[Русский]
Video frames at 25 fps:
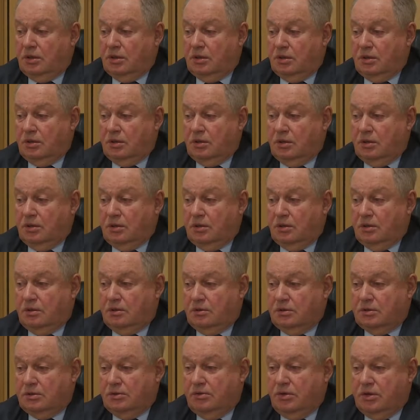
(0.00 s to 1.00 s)

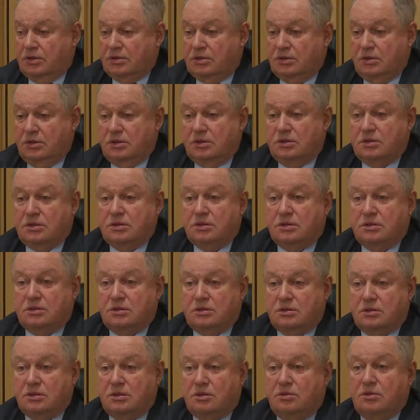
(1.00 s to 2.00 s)
э, связанные с,
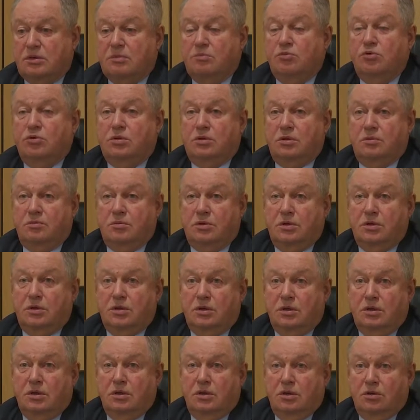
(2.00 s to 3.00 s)

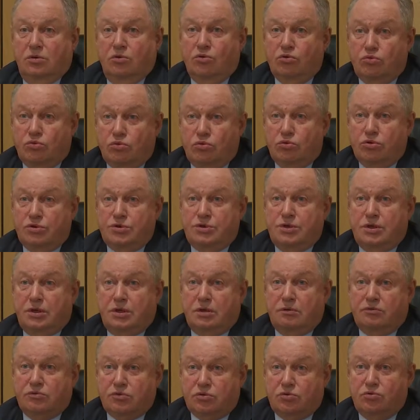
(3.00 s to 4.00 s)
работами
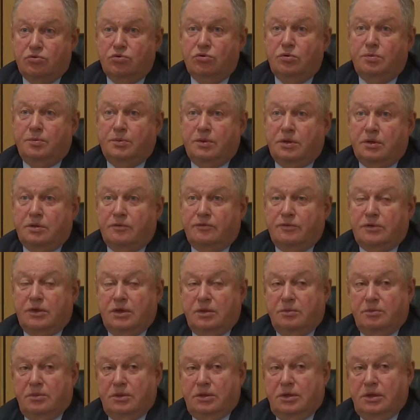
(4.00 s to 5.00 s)
художников, скульпторов
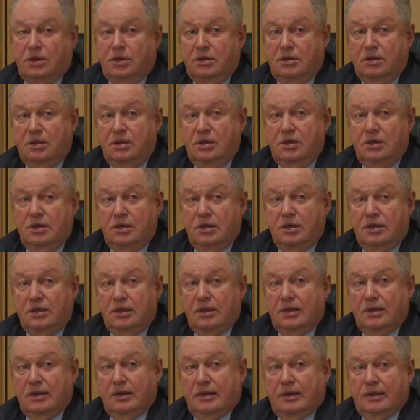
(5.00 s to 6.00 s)
там, и так далее,
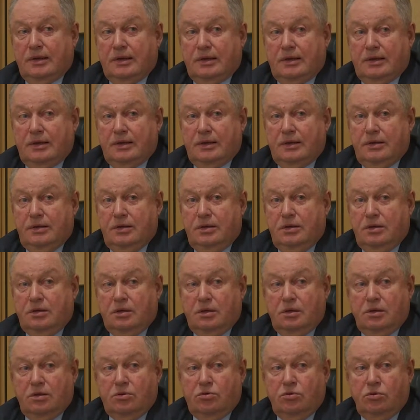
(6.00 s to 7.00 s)
э,
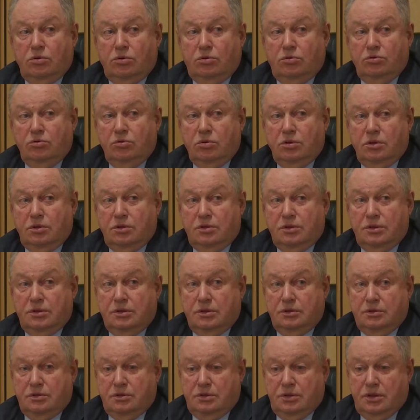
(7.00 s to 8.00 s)
деятелей культуры,
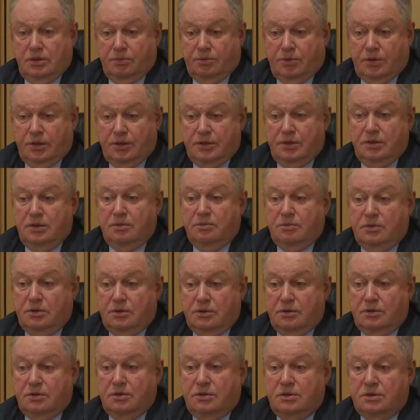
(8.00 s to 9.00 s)
необходимо
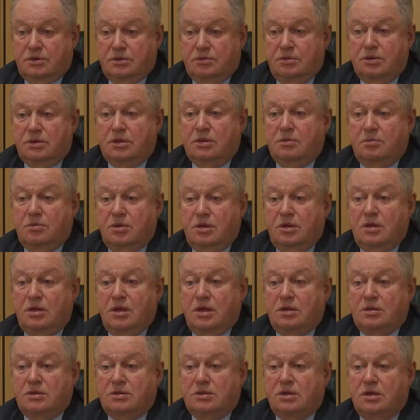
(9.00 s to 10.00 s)
действительно
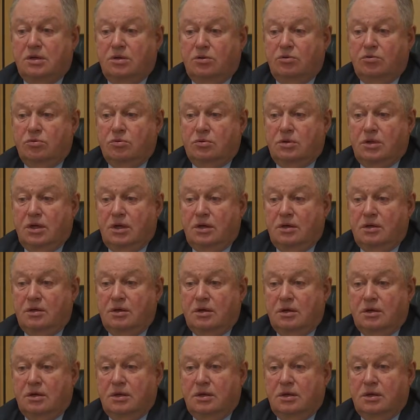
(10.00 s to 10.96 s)
менять среду так,